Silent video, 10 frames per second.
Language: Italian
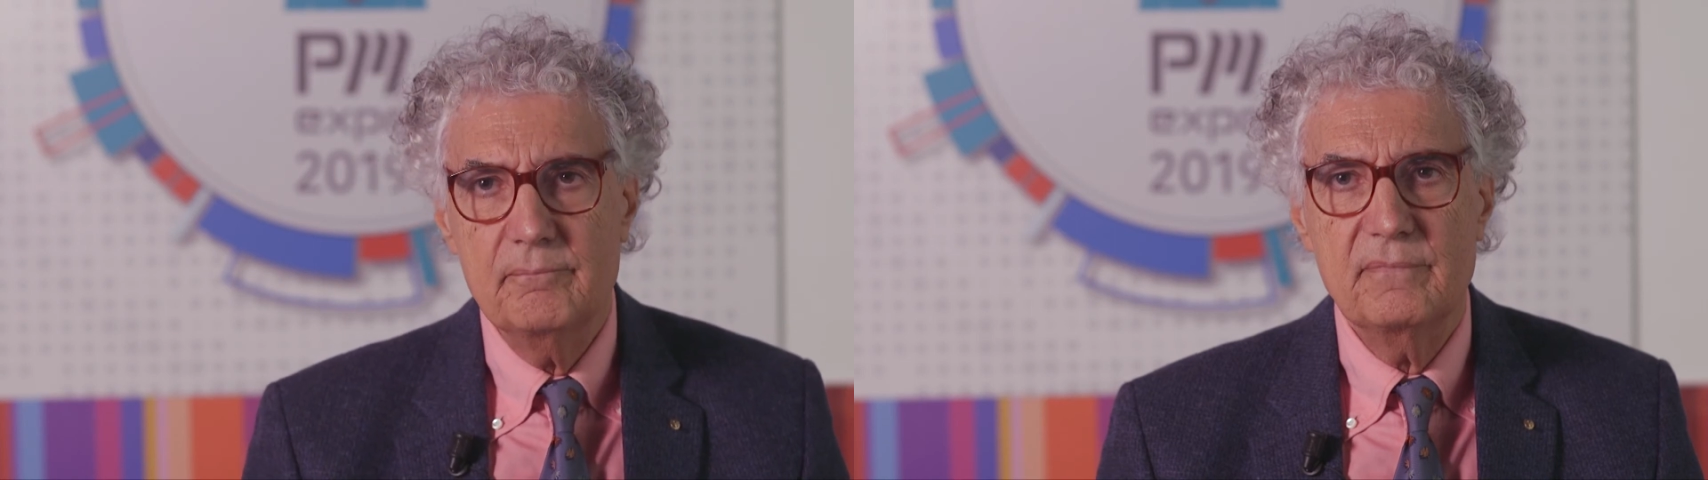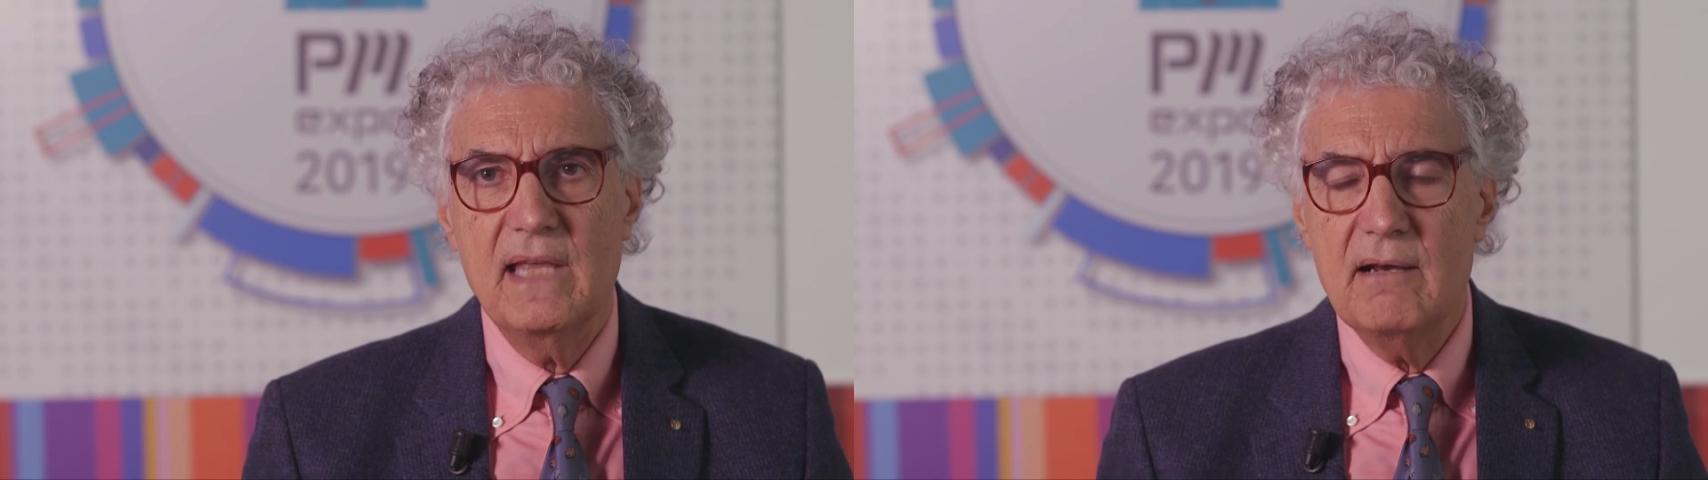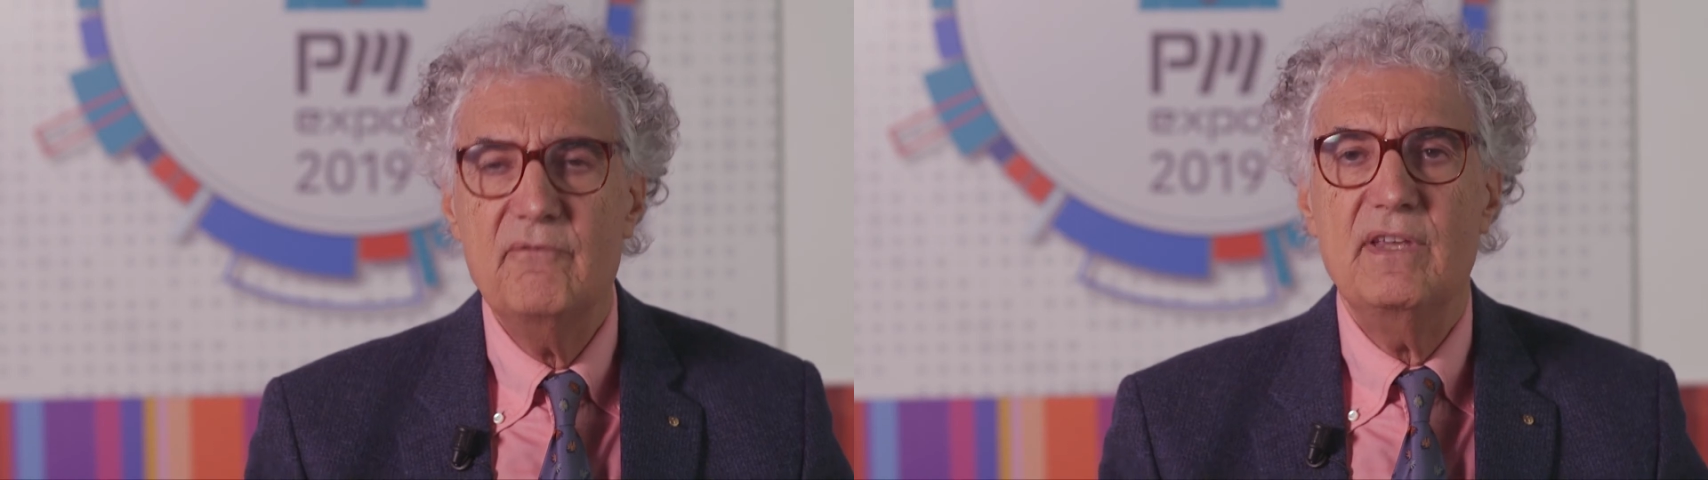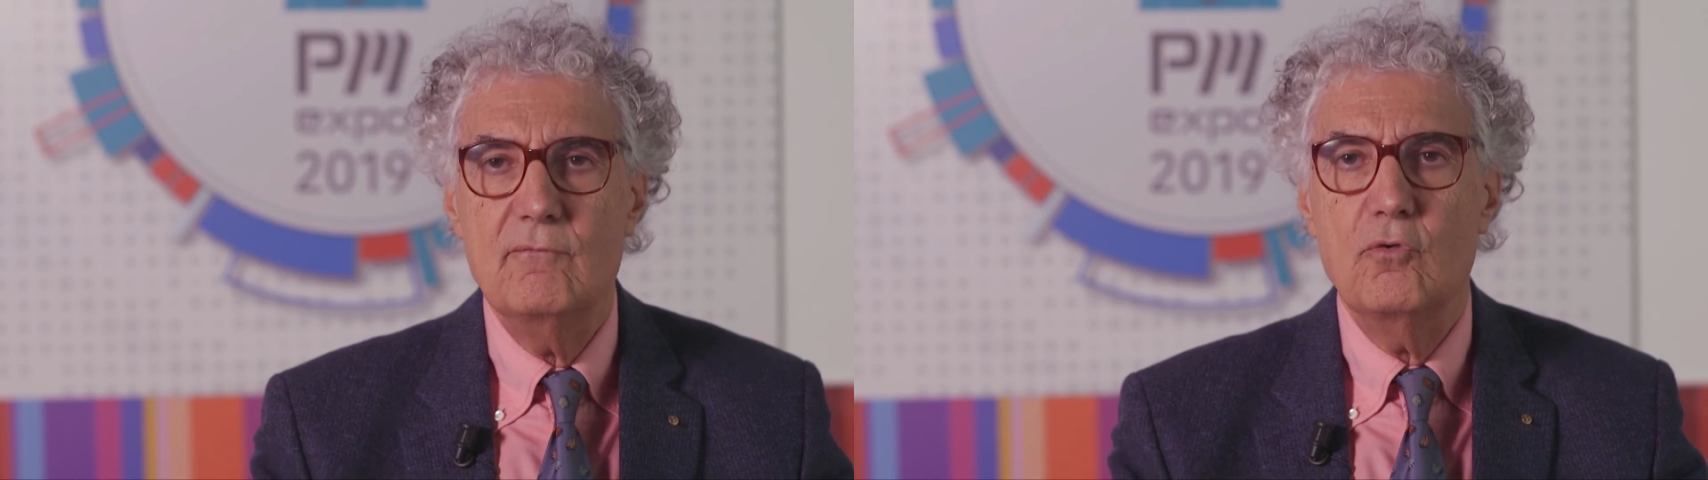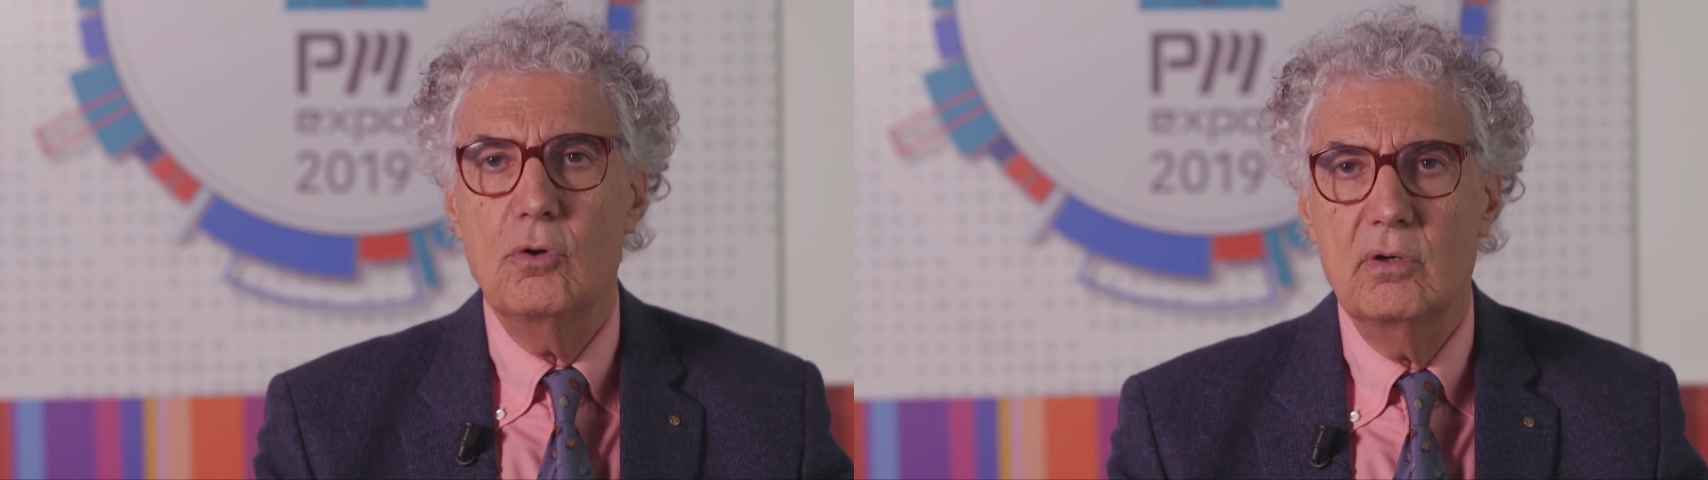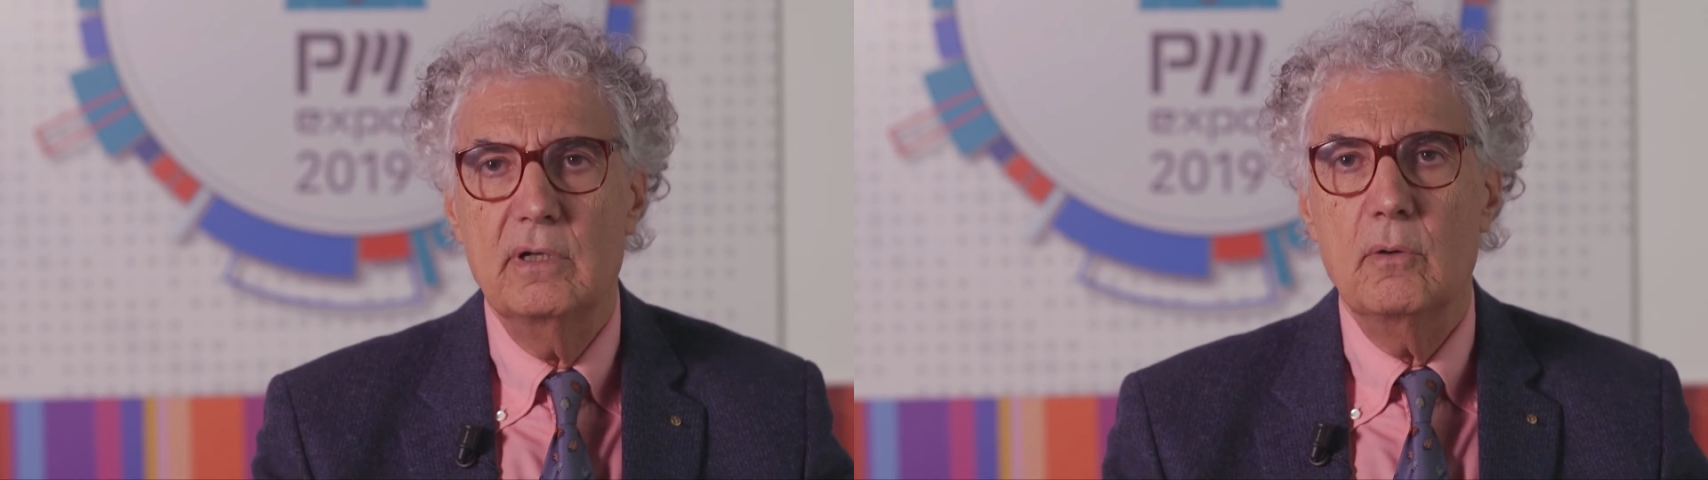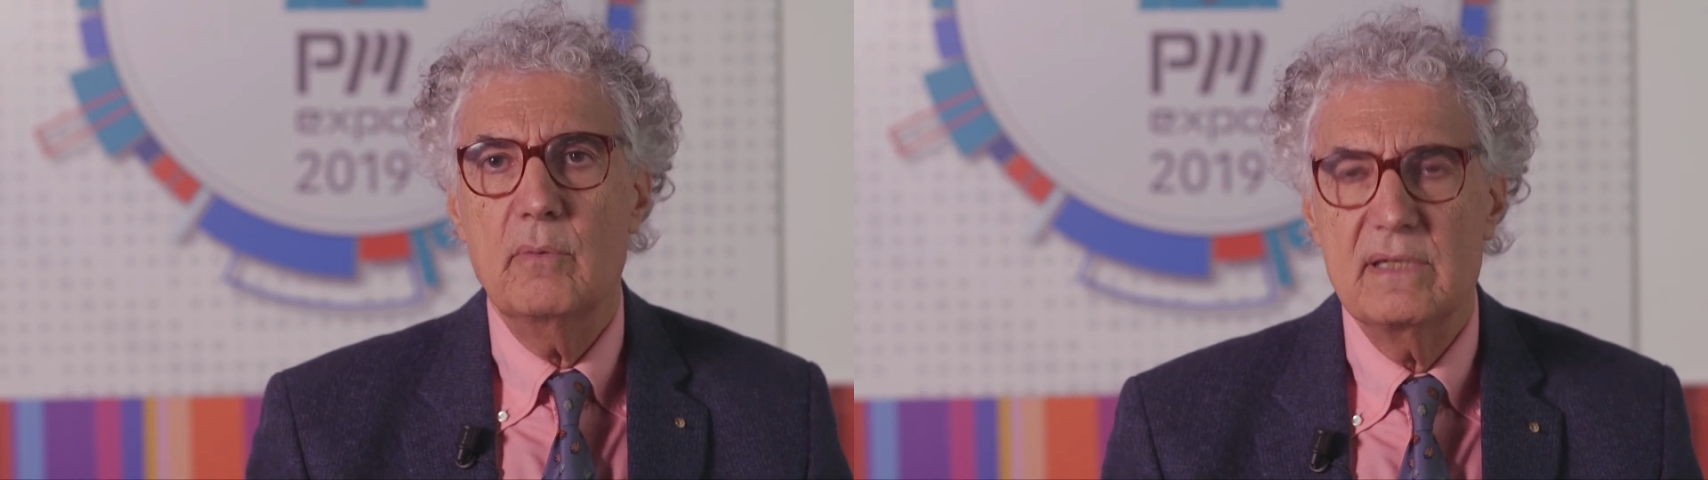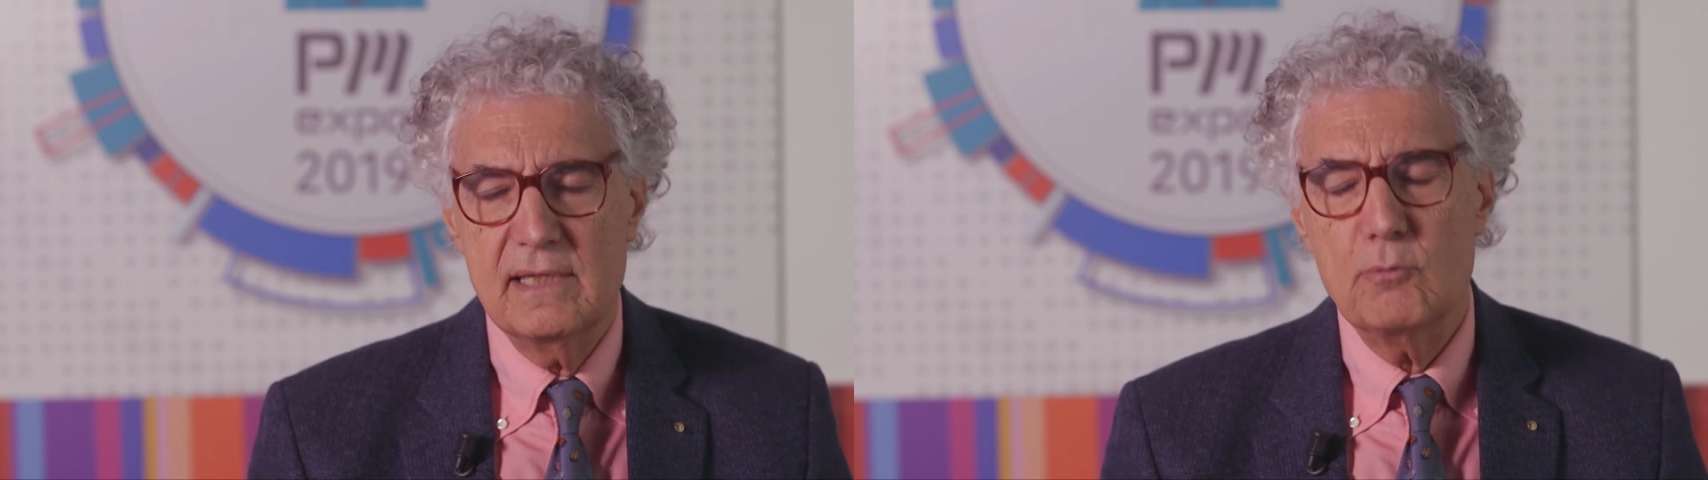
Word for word: dal vivo questa